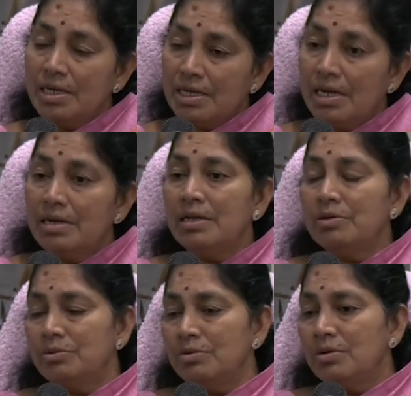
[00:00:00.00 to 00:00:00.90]
ఇంకా
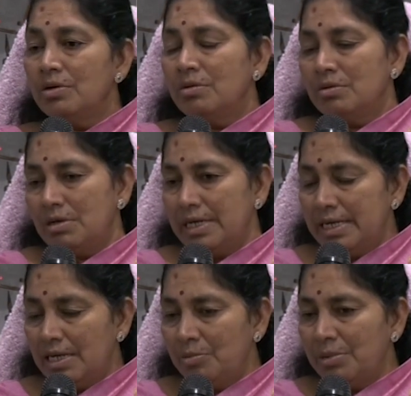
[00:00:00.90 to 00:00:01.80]
నేను
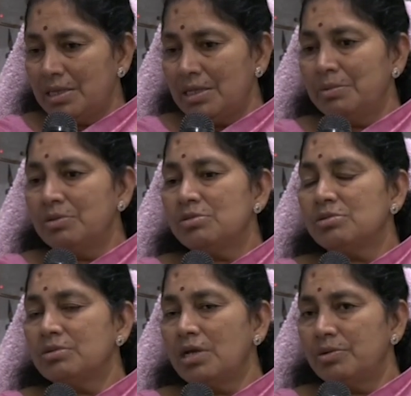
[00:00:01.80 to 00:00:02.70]
లీడర్లు మాత్రమే
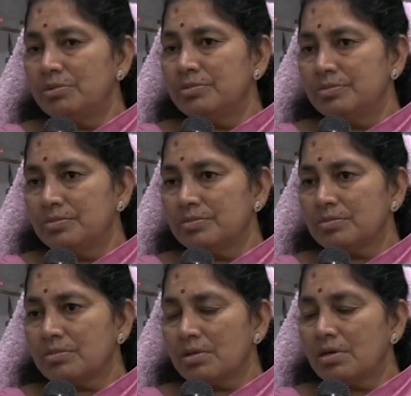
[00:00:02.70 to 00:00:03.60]
వస్తున్నారు
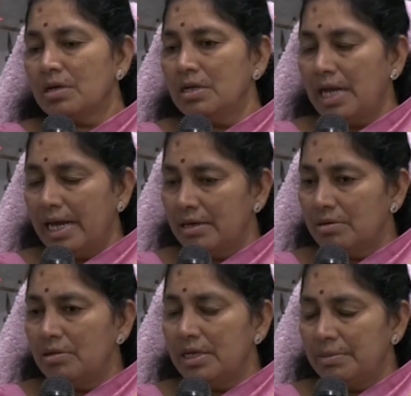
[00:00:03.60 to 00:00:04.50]

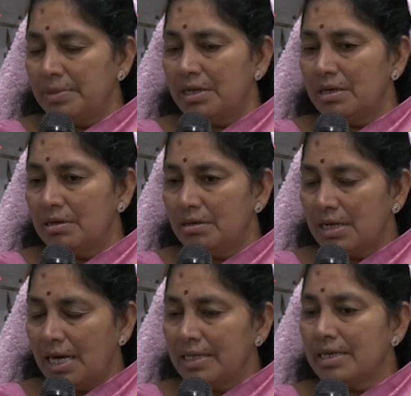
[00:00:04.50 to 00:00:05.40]
నాయకులు ఇది మన
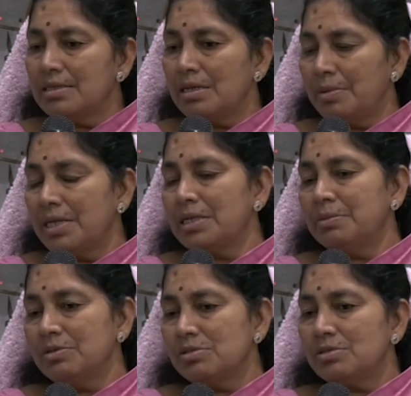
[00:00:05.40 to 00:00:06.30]
కార్యకర్తలు
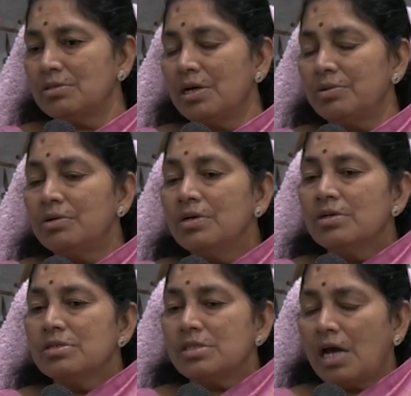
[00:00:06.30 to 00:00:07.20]
మాత్రమే వస్తున్నారు
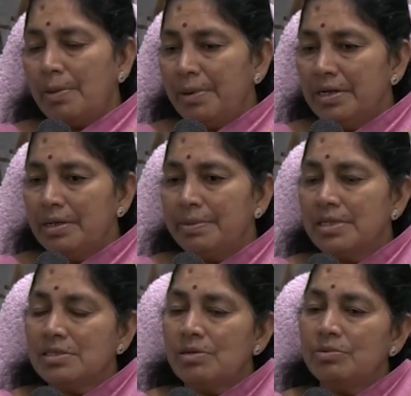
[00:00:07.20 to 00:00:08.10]
సామాన్య
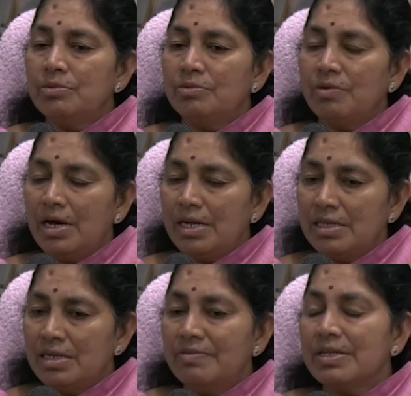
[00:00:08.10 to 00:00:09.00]
ప్రజలు వారు
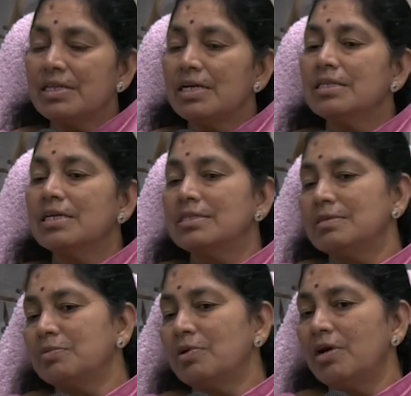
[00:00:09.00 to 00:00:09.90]
ఏదైనా వ్యక్తిగతంగా
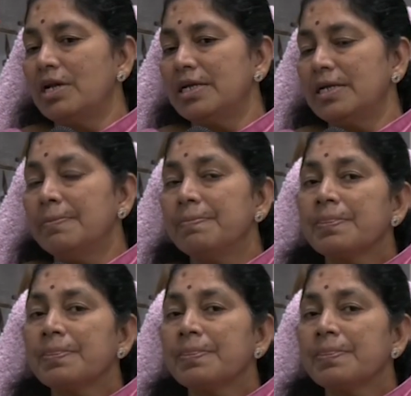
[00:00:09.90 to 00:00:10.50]
చెప్పుకోవాలంటే